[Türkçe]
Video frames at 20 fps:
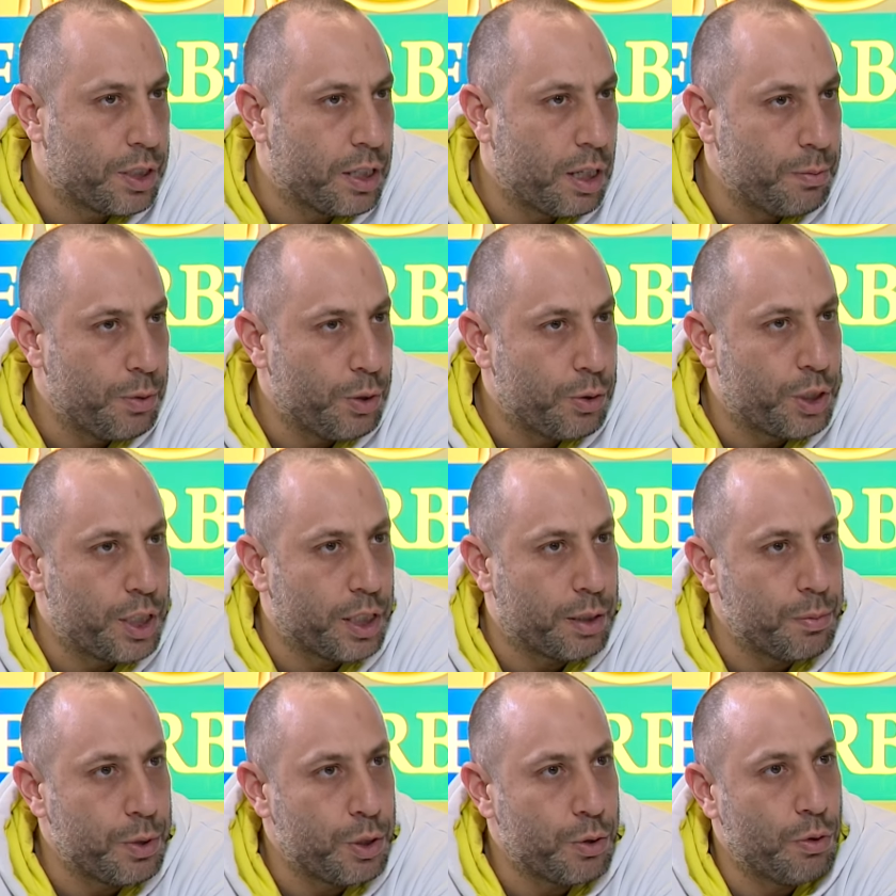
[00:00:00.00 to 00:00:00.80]
kamyon
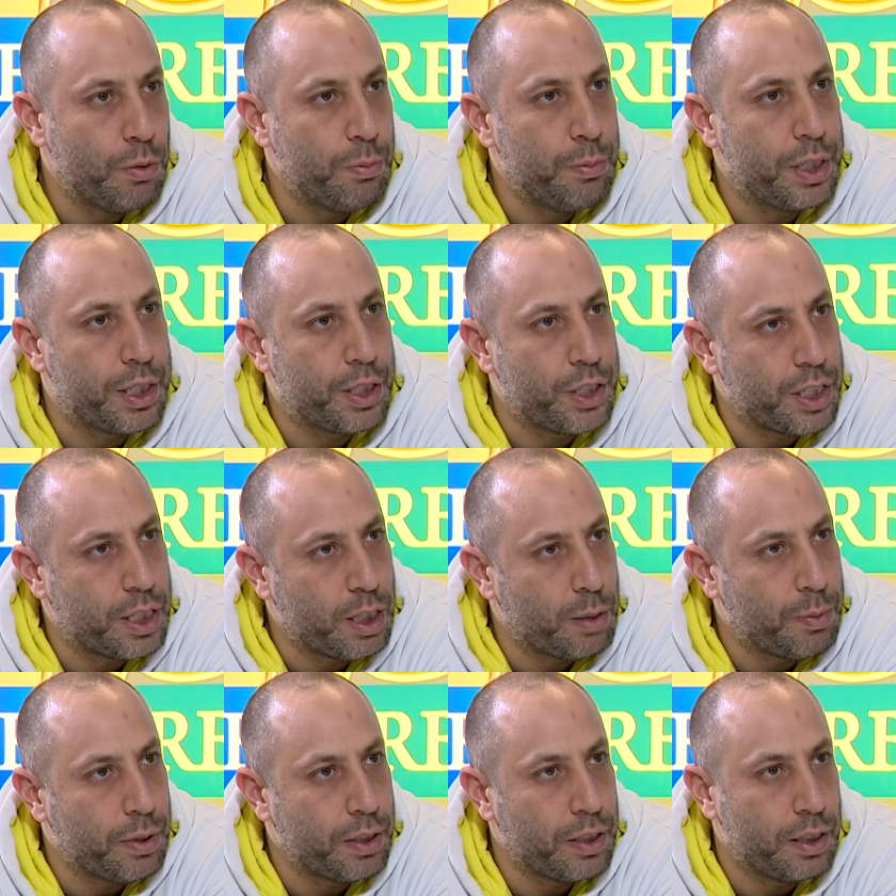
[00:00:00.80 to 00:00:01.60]
çekmiş. 11 kişi
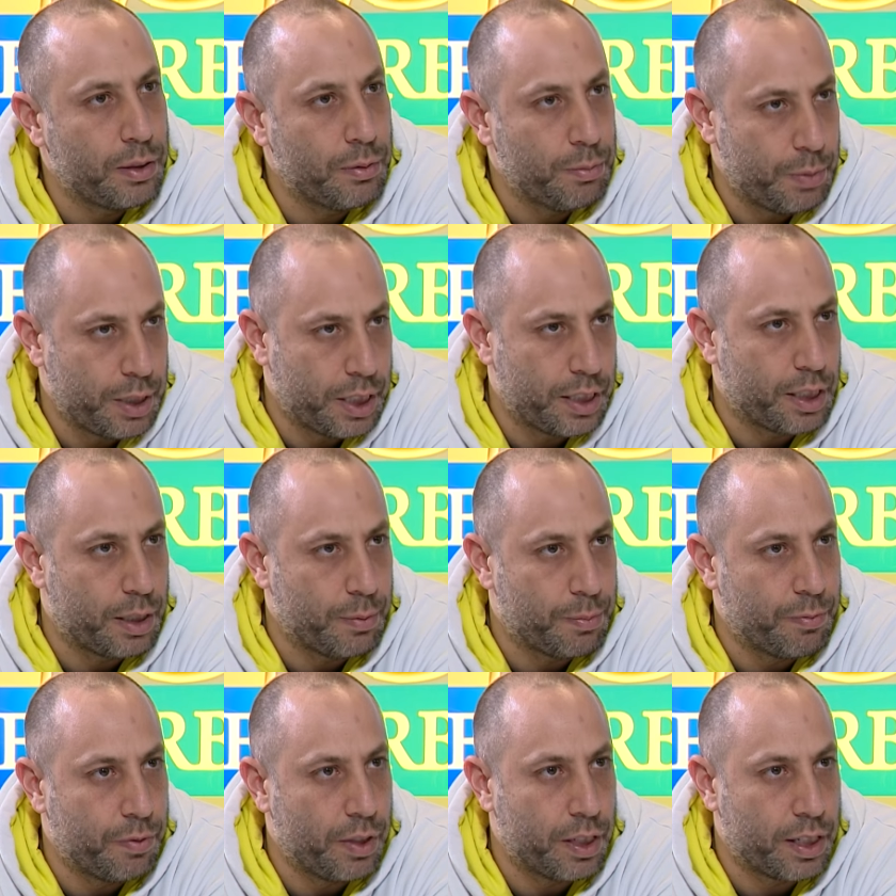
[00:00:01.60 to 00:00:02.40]
kapanan bir rakip
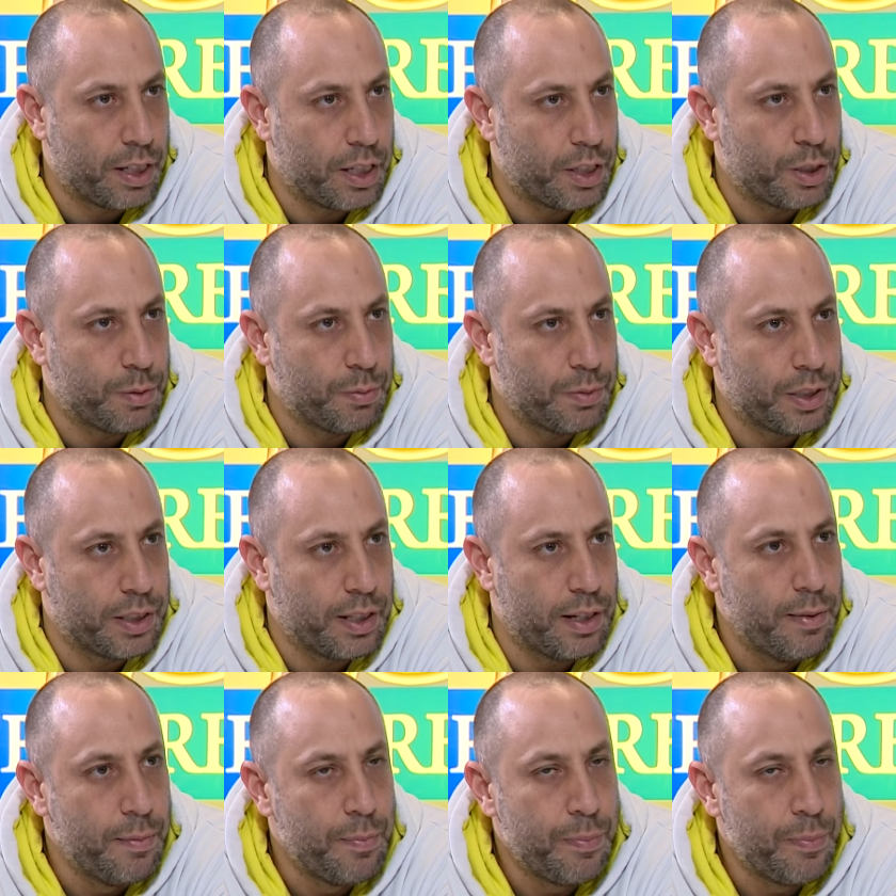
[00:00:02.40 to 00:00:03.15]
Tabii. var karşımızda.